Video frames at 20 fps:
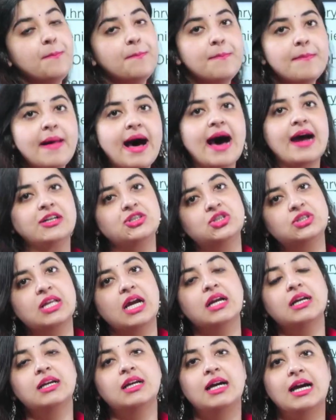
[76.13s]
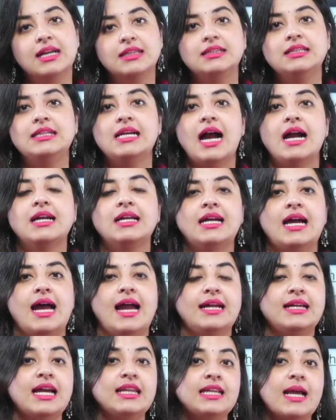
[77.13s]
मार्च तक कर दिया गया
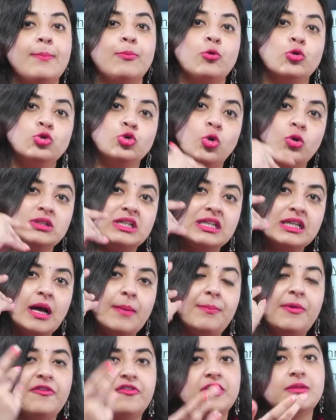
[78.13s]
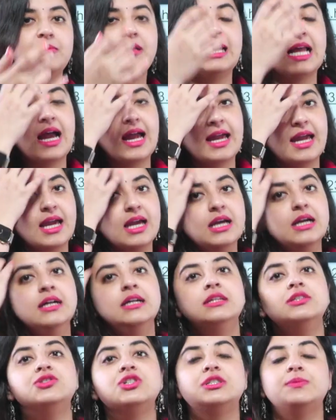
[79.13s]
है यानी आपको दो दिन का बफर मिला है
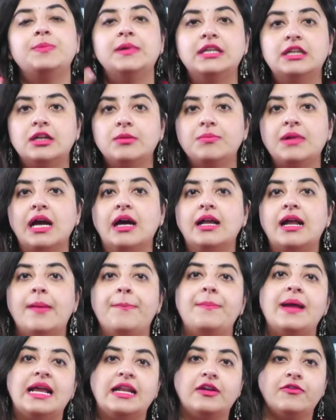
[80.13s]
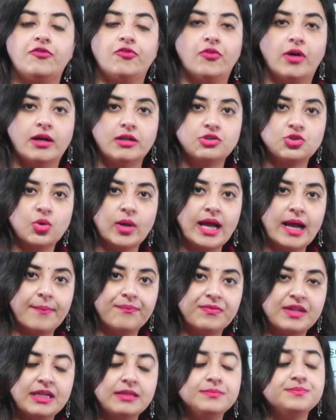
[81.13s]
जिस पीरियड में अगर आप पहले जो है
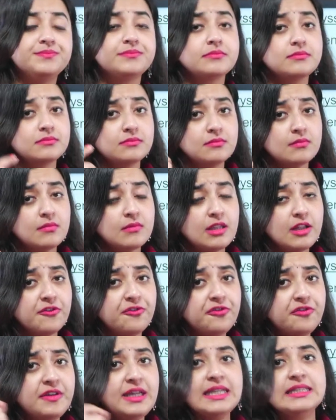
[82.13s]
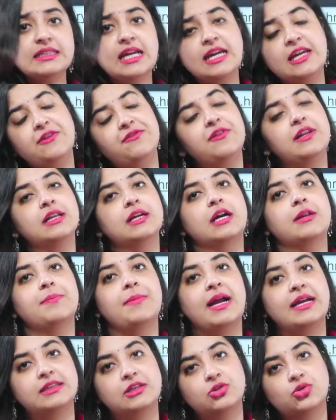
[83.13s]
अपने फ़ी नहीं फिल कर
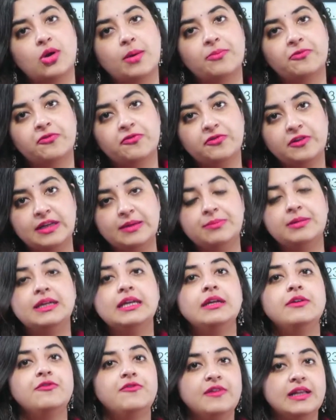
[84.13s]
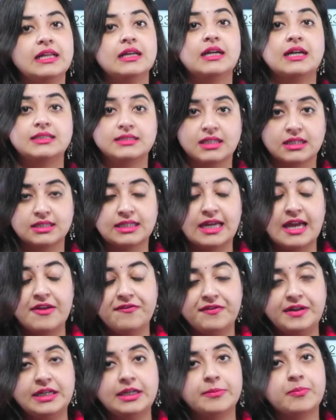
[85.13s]
पाए थे तो आप फ़ी भी फिल कर सकते हैं
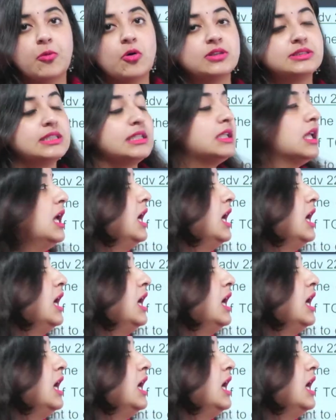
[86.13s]
फ़ी डिपॉजिट